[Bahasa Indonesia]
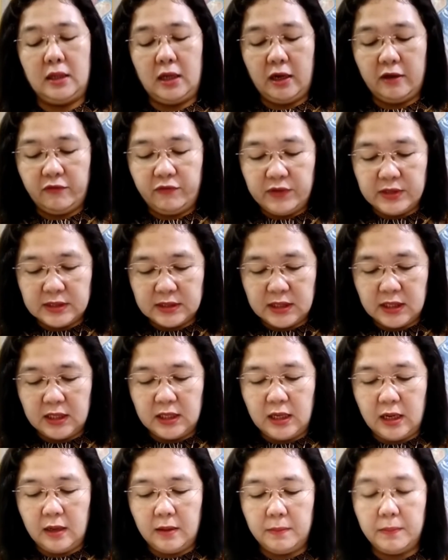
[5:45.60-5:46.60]
Dengan
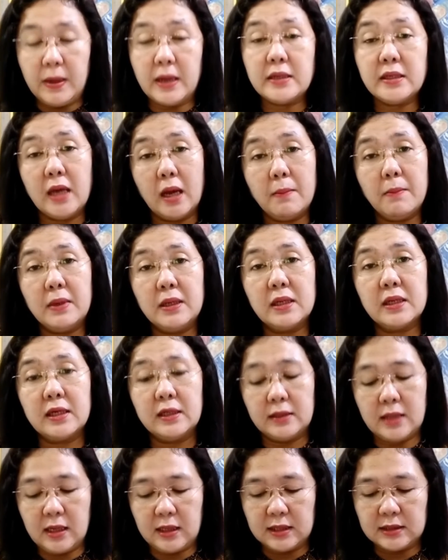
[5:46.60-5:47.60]
fisik yang banyak
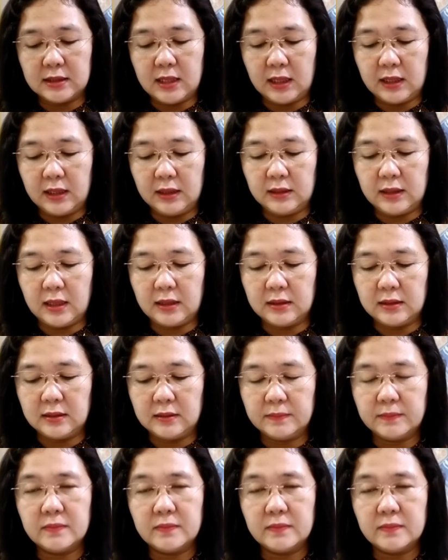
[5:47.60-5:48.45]
menderita kesakitan,